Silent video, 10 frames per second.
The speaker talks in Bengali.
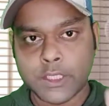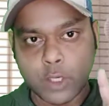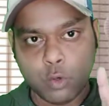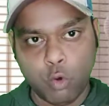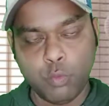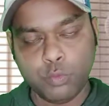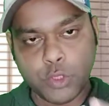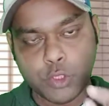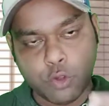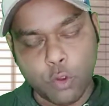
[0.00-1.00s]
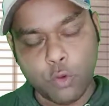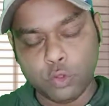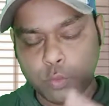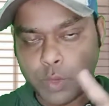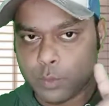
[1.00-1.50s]
যে কমতি স্বয়ং
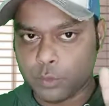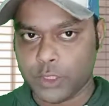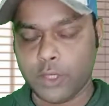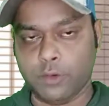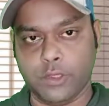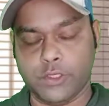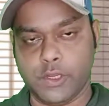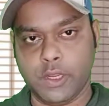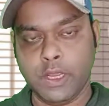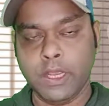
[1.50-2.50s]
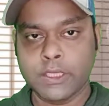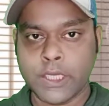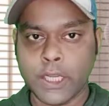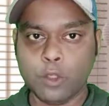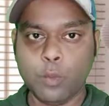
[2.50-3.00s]
তোমার মধ্যেই রয়েছে
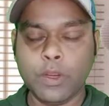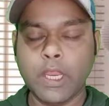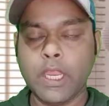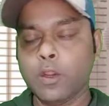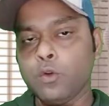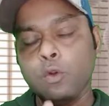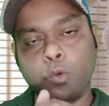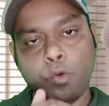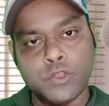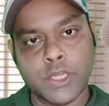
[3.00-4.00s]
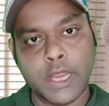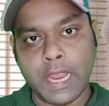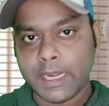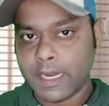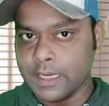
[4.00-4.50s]
সে তোমাকে ইগনোর করছে
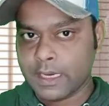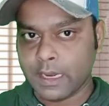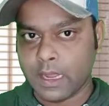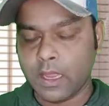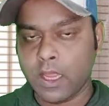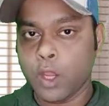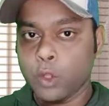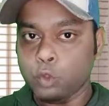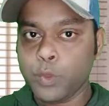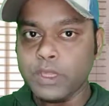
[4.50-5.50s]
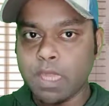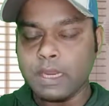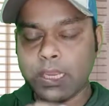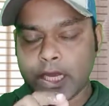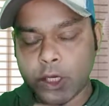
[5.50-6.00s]
এটা ঠিক না তুমি
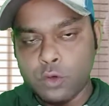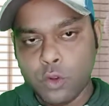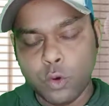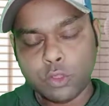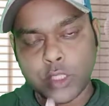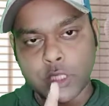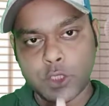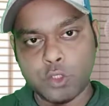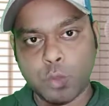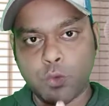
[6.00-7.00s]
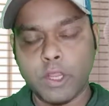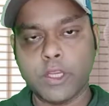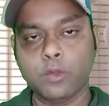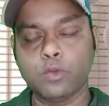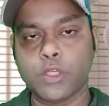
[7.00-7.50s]
তাকে ইগনোর হতে দিচ্ছ বলেই
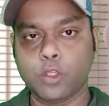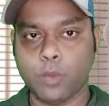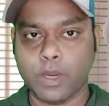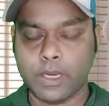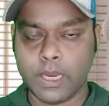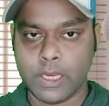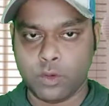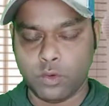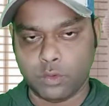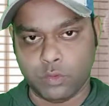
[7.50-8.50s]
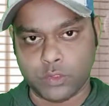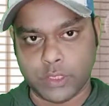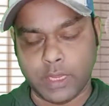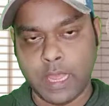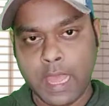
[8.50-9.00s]
কিন্তু সে তোমাকে ইগনোর
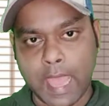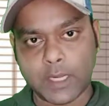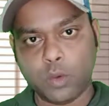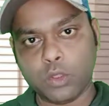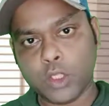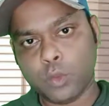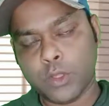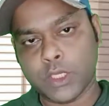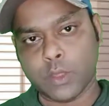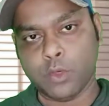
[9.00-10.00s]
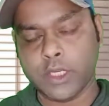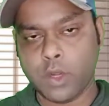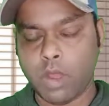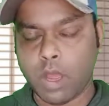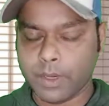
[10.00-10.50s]
করছে একটা কথা তোমাদেরকে বলি
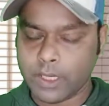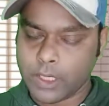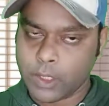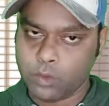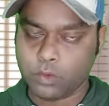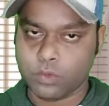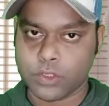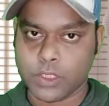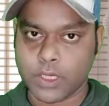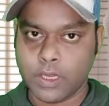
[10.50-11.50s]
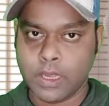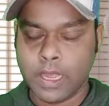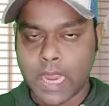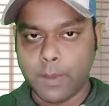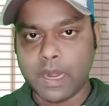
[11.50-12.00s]
কেউ আমাকে ইগনোর করছে
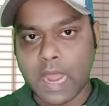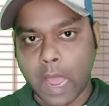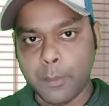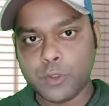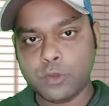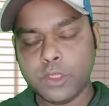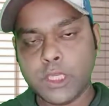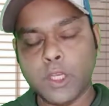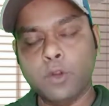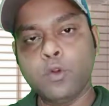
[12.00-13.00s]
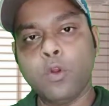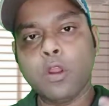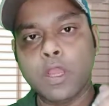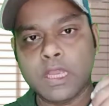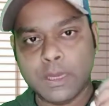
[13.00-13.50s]
এবার আমি যদি ইগনোর
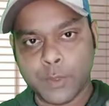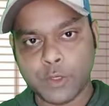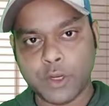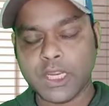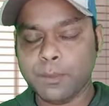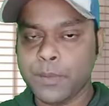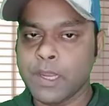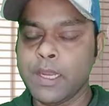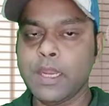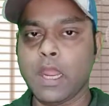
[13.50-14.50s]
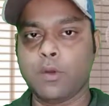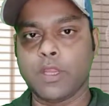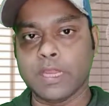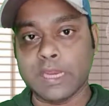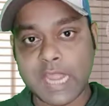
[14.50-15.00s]
বিষয়টাকে ফিলি না
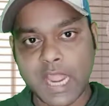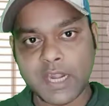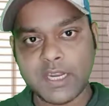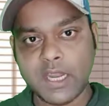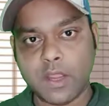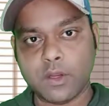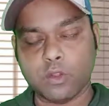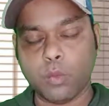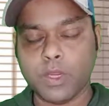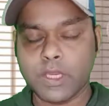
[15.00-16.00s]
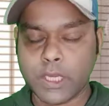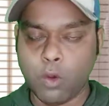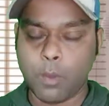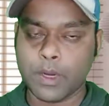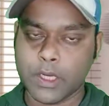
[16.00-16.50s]
করি রিয়াক্টই না করি তবে কি কেউ
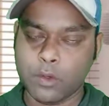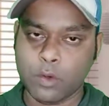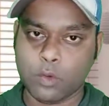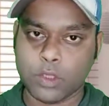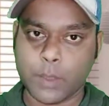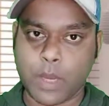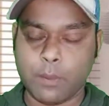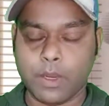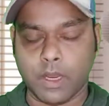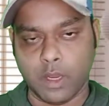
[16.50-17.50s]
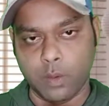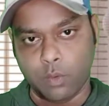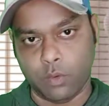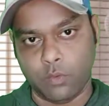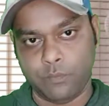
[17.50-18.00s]
আমাকে ইগনোর করতে পারবে
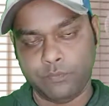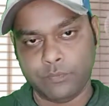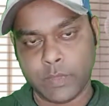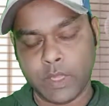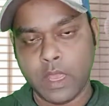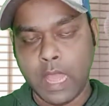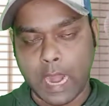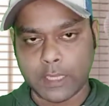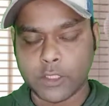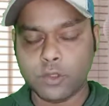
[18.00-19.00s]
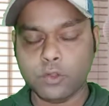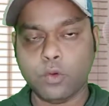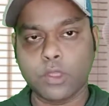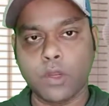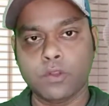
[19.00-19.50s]
বলো আর দ্বিতীয়ত
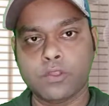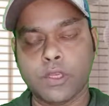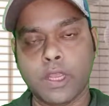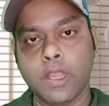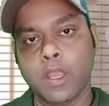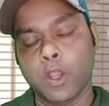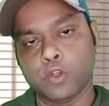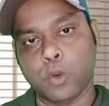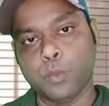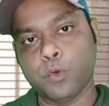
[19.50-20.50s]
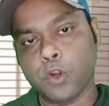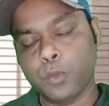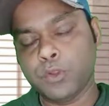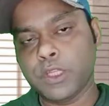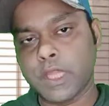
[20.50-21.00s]
কথা হচ্ছে সম্পর্কের
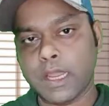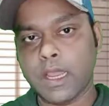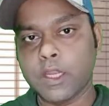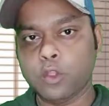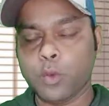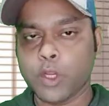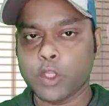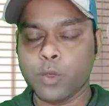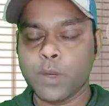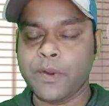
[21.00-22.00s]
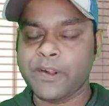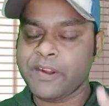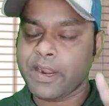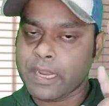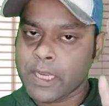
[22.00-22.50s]
মধ্যে থাকাকালীন তোমাকে তোমার
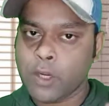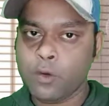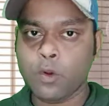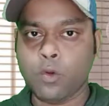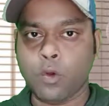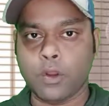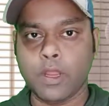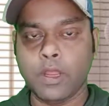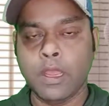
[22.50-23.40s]
পার্টনার ইগনোর করে